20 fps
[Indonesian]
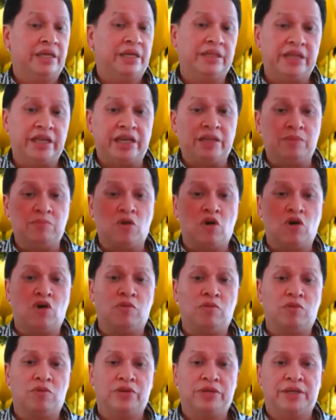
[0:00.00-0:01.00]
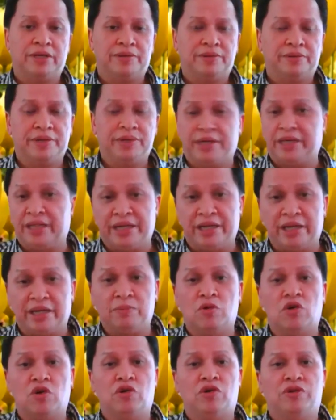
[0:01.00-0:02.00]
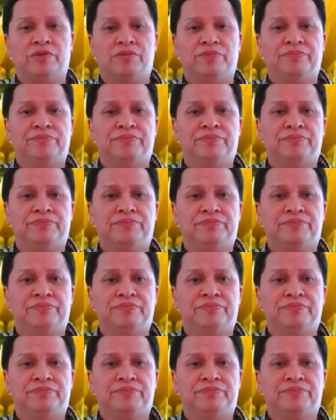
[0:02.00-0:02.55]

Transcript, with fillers: Dikit-dikit bohong pokoknya. Dikit-dikit bohong.